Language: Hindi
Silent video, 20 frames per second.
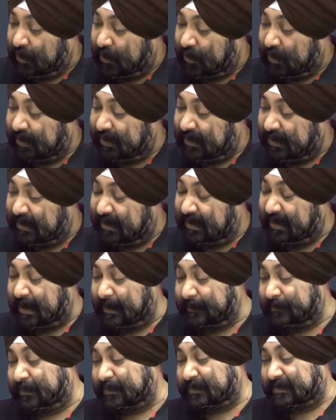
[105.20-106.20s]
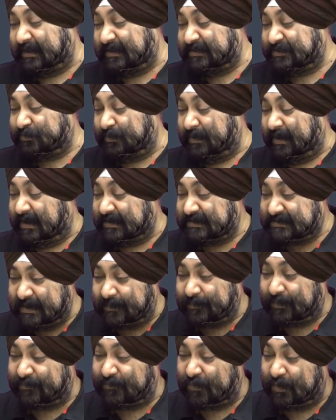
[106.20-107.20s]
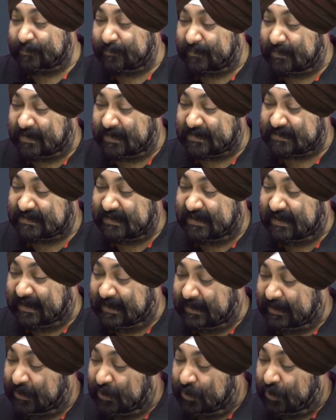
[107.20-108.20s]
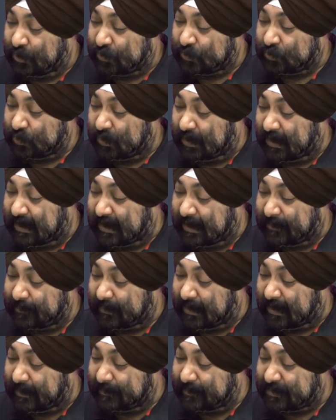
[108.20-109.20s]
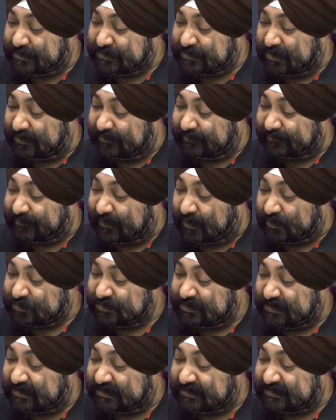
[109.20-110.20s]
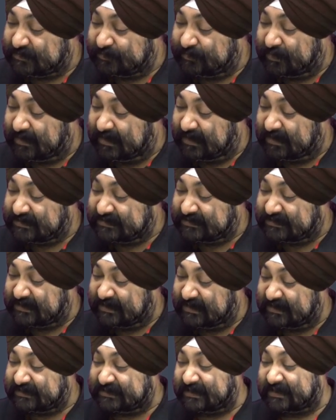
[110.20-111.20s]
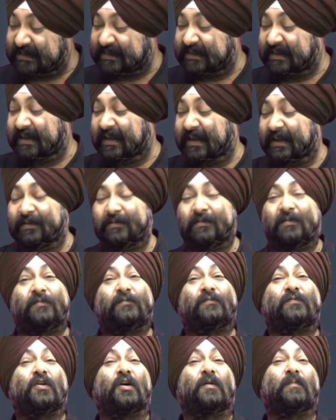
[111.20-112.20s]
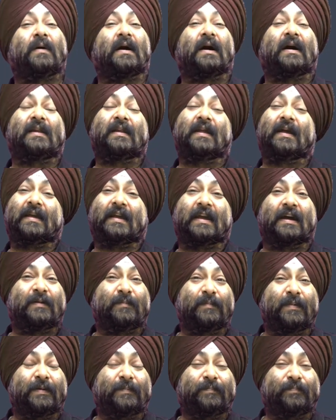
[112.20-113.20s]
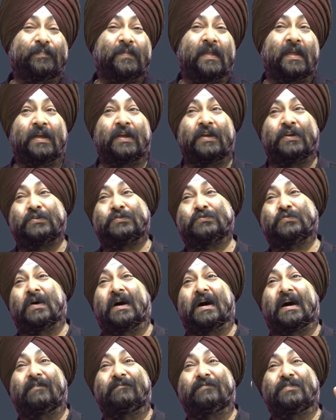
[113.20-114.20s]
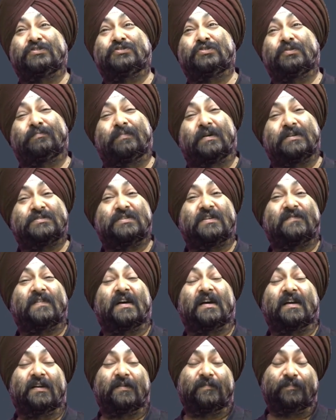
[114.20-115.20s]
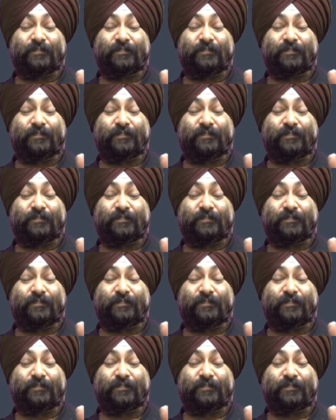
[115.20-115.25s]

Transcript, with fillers: और अगर आप टेस्ट में अच्छा परफॉर्म भी करते हैं तो आप अमेजोन वाउचर्स भी जीत सकते हैं फ्रॉम अन अकेडमी सो आई विश यू बेस्ट ऑफ लक